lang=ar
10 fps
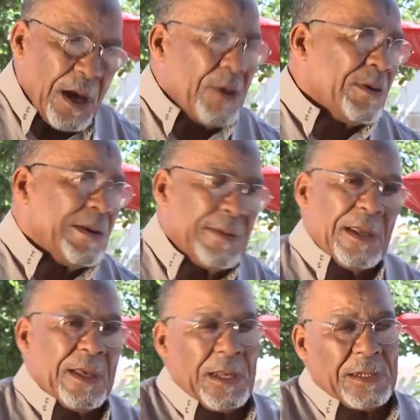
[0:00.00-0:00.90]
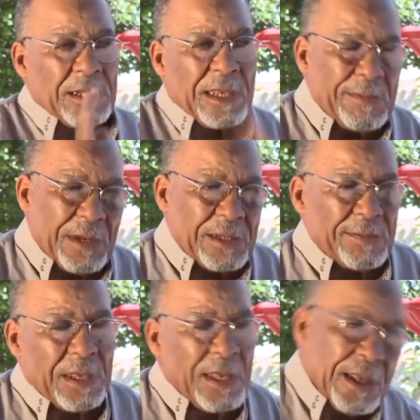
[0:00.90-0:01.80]
اول من يخرج يكمل
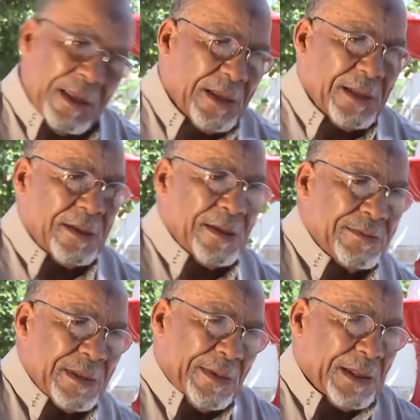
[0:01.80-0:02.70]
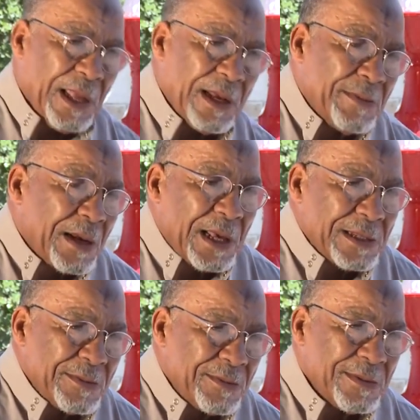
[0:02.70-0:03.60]
سبيا بطبيعه الحال
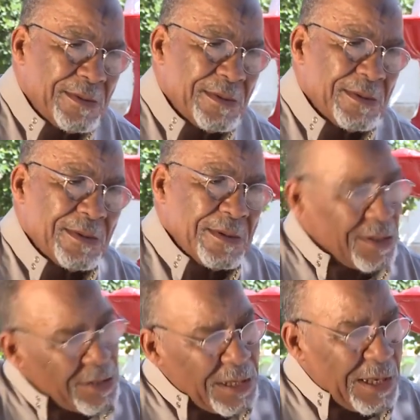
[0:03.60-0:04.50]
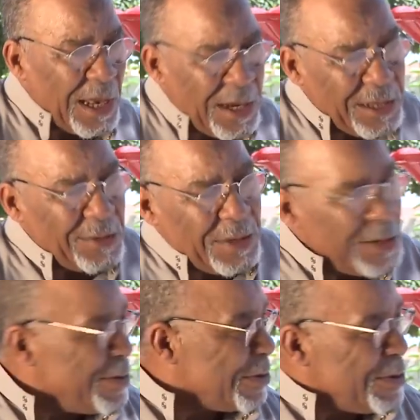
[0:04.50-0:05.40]
بالقاسم كان
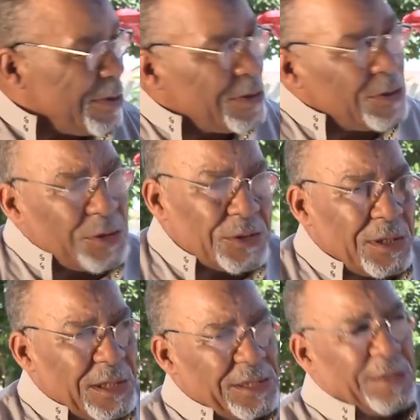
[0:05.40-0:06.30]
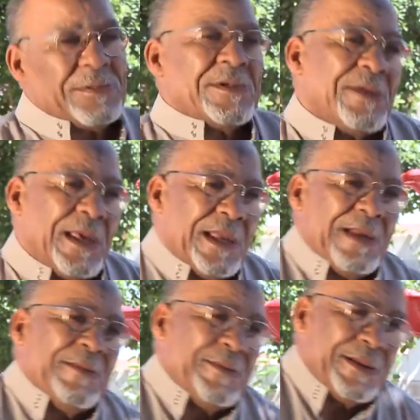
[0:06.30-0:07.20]
كلمه توجور
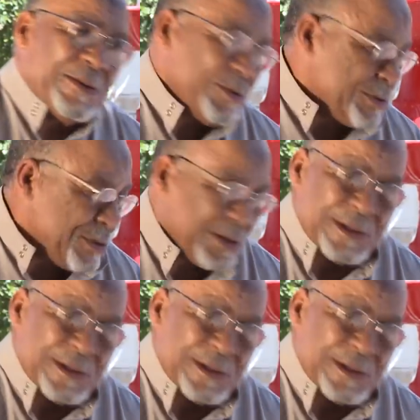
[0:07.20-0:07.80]
اكسيبسيونيل توجور